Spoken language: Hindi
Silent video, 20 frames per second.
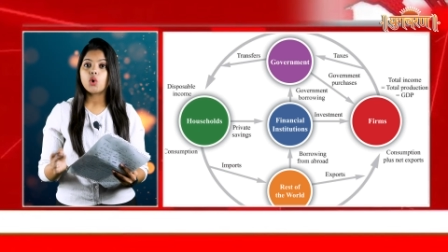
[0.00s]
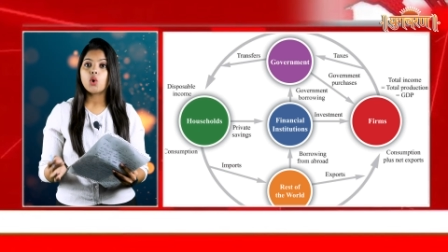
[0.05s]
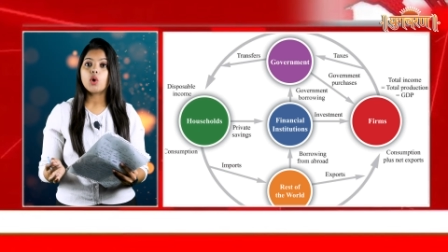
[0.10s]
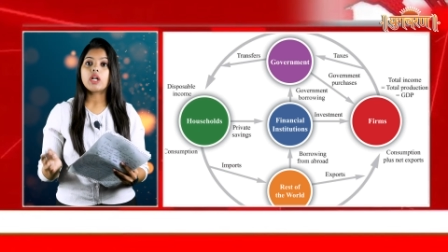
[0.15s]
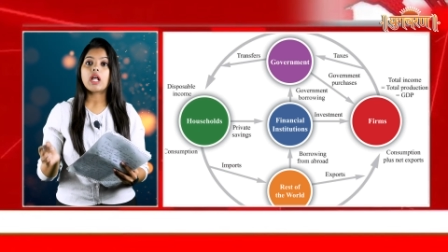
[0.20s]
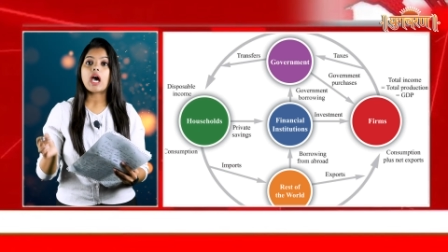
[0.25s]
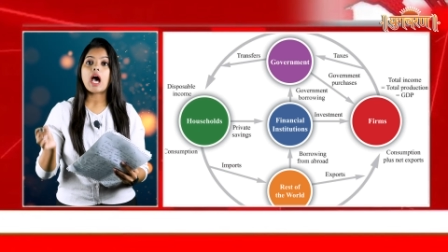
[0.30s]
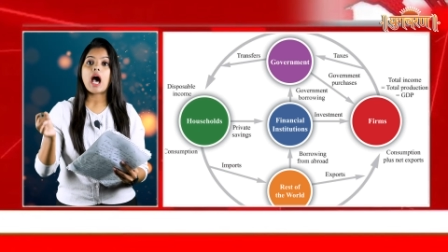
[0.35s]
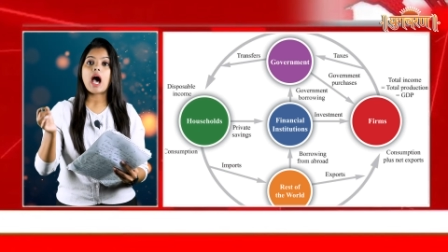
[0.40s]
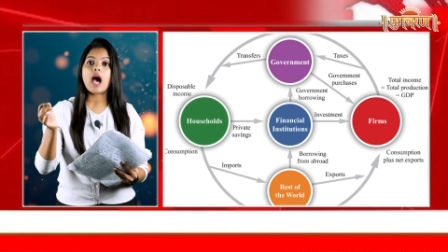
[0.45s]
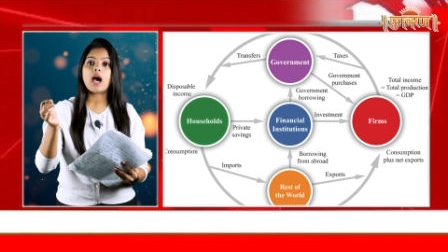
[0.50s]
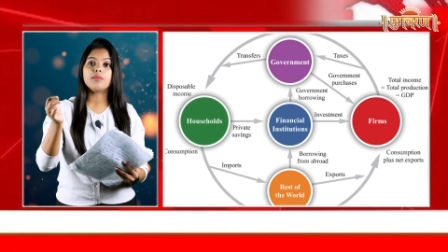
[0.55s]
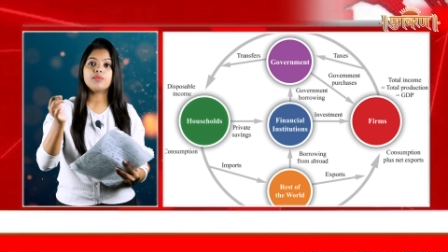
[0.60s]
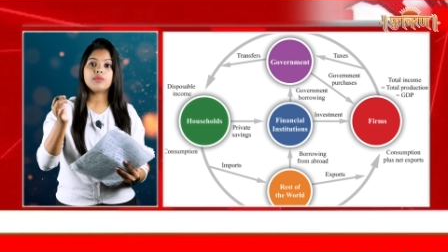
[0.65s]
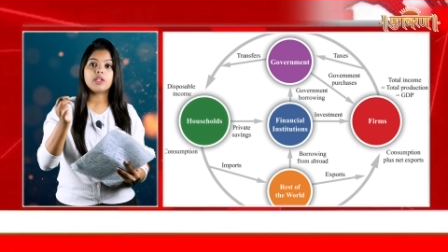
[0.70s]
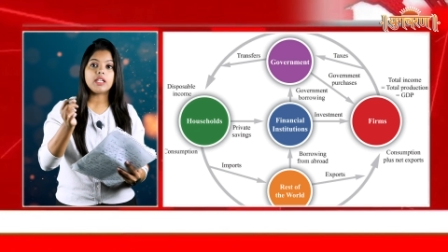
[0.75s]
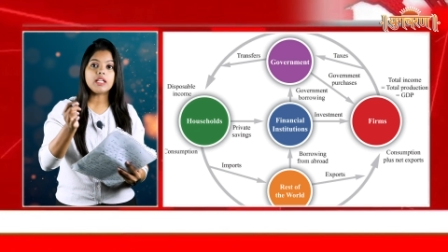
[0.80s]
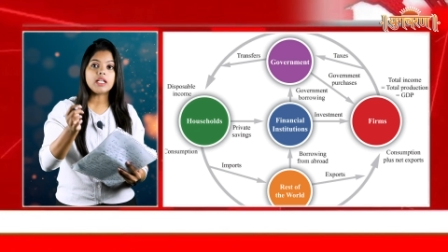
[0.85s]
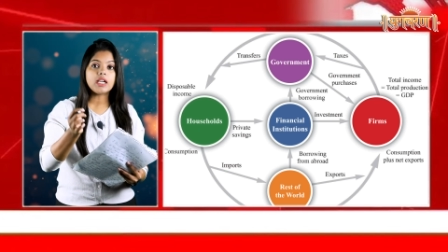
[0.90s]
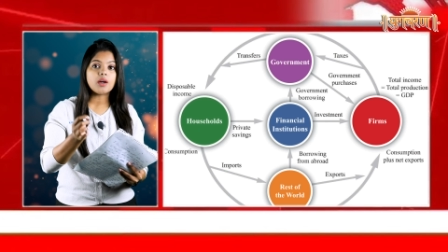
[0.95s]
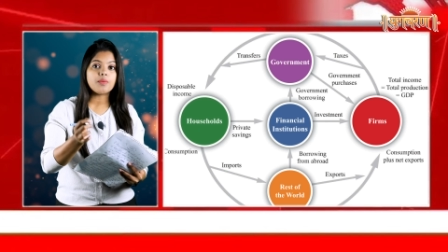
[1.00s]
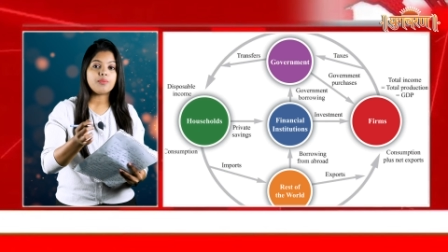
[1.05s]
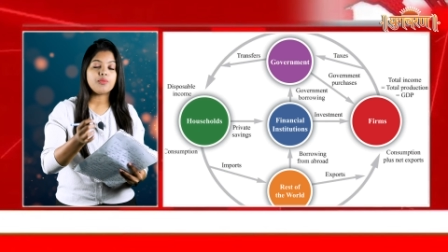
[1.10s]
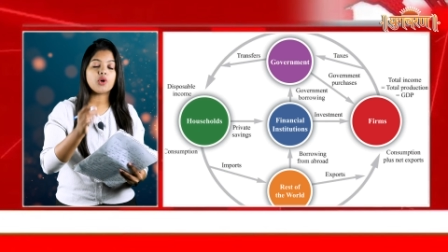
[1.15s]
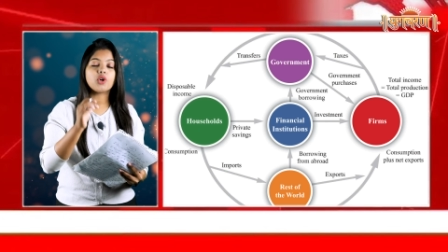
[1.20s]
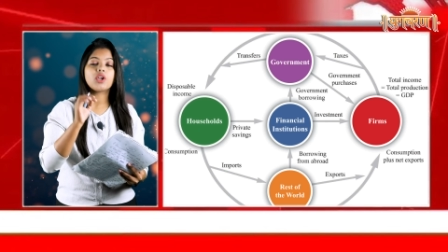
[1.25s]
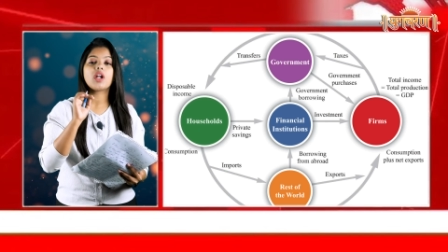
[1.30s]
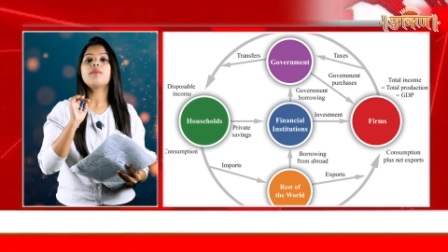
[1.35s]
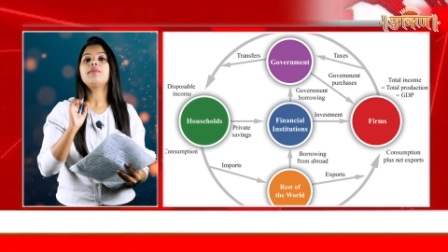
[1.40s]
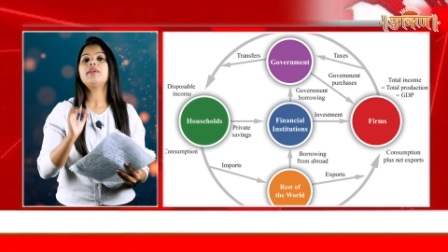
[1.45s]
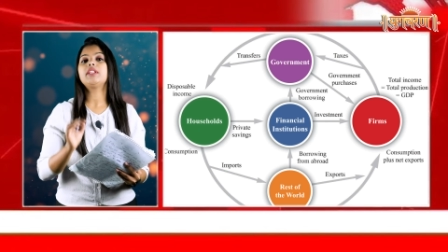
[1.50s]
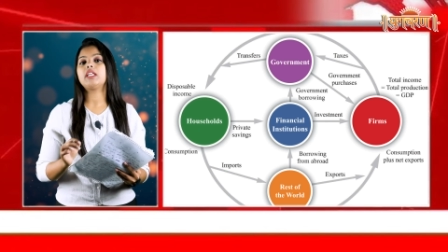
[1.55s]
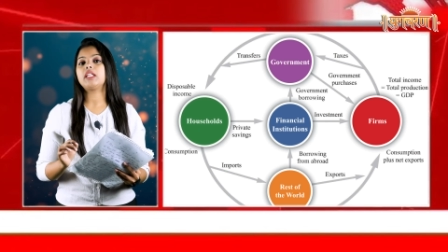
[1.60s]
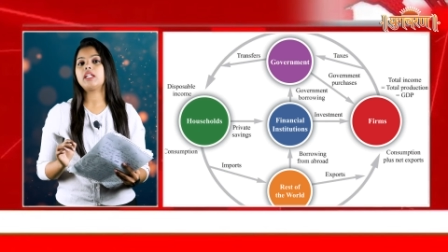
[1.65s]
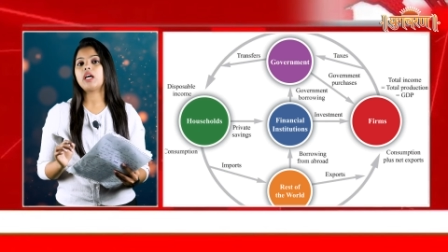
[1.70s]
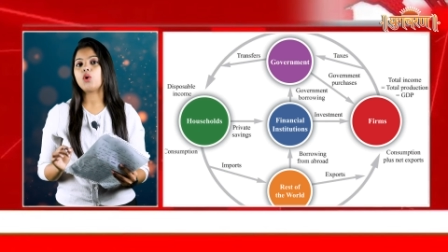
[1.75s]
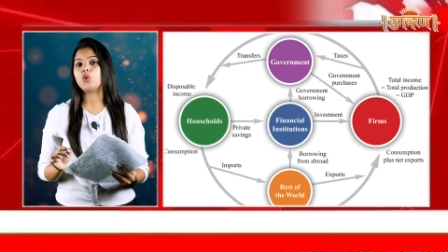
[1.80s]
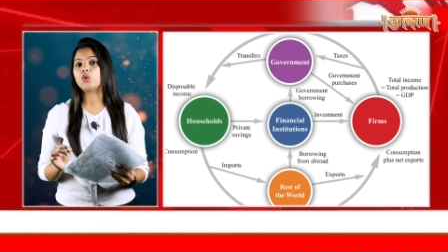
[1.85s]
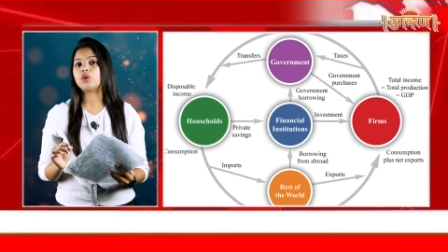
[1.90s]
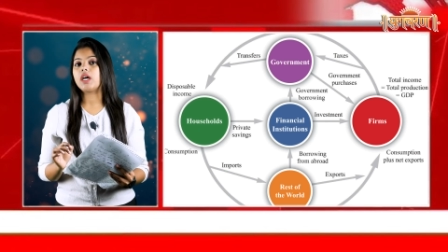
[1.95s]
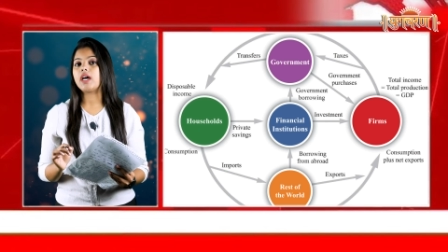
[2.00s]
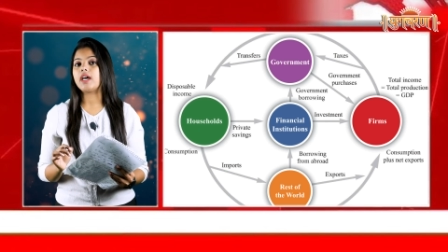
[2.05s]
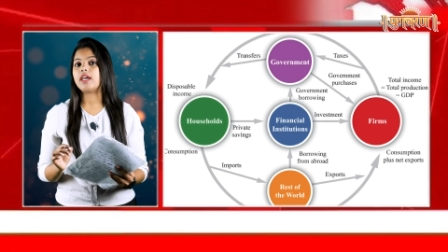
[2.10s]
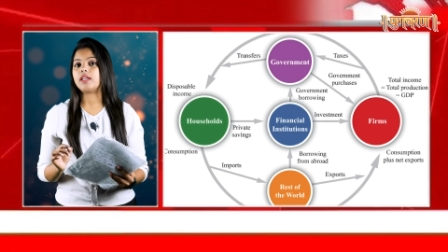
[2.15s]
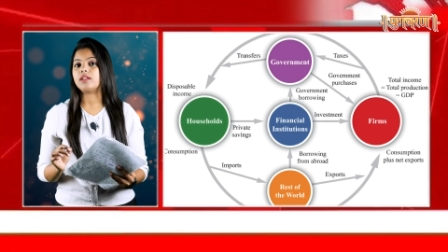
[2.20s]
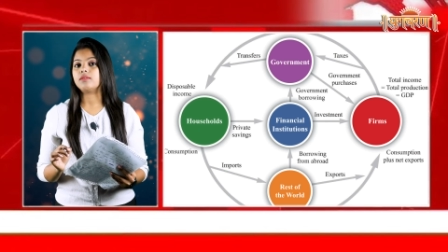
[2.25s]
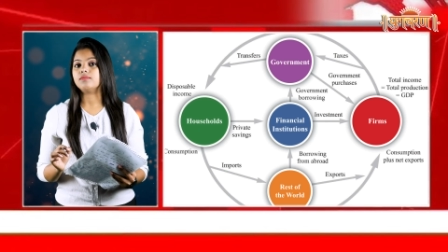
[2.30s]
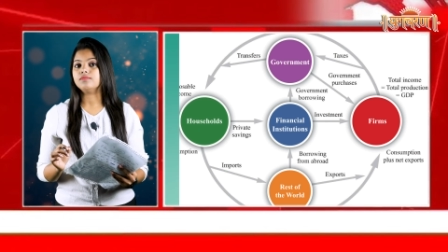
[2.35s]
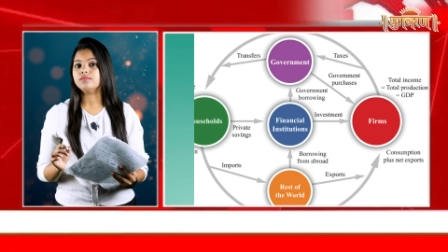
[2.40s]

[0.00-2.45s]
और आमदनी का ब्यौरा भी देना होता है